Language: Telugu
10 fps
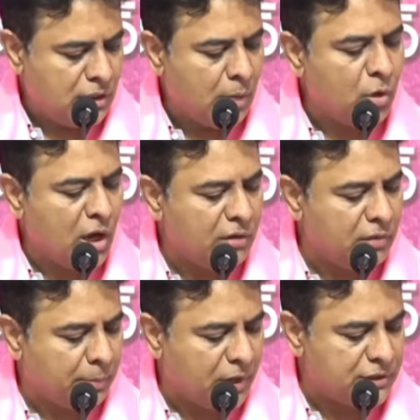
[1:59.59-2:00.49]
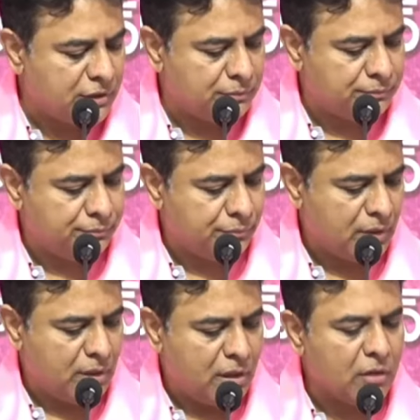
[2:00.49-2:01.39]
యమునా రివర్ ప్రాజెక్టు
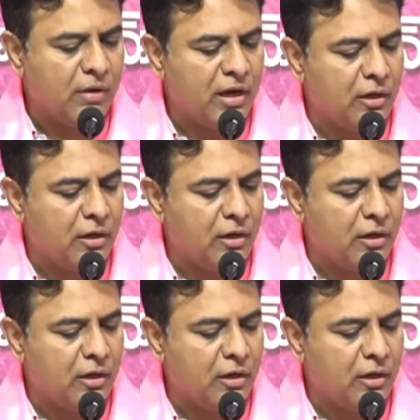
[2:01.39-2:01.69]
ఇరవై